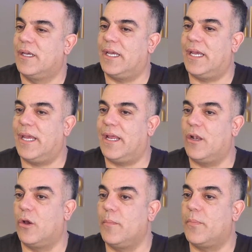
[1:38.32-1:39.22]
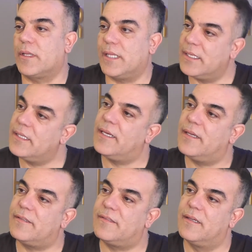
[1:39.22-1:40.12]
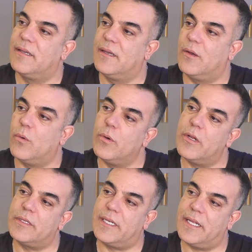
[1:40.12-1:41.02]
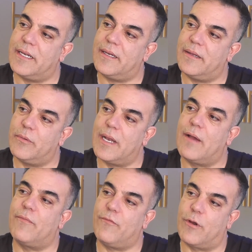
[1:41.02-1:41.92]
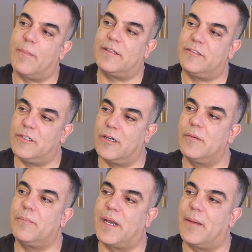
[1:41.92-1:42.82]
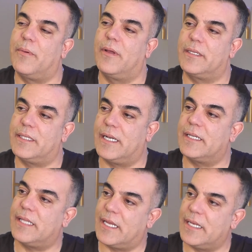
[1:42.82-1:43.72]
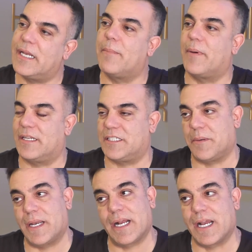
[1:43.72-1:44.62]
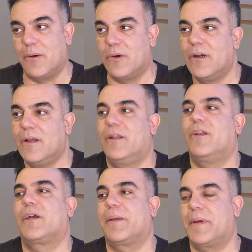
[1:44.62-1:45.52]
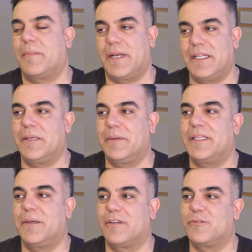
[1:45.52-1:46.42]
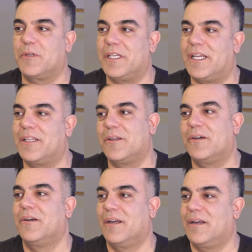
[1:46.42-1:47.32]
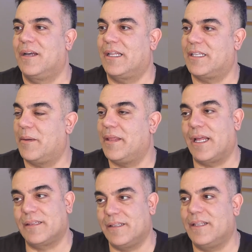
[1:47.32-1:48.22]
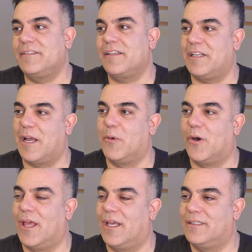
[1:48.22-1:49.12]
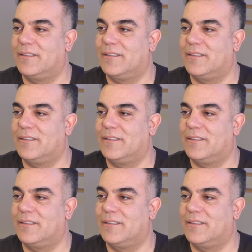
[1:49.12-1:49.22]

eh, lo importante es uno tener una formación para poder tener técnicas para llevar a cabo lo que permanentemente va surgiendo a través de las tendencias y la moda.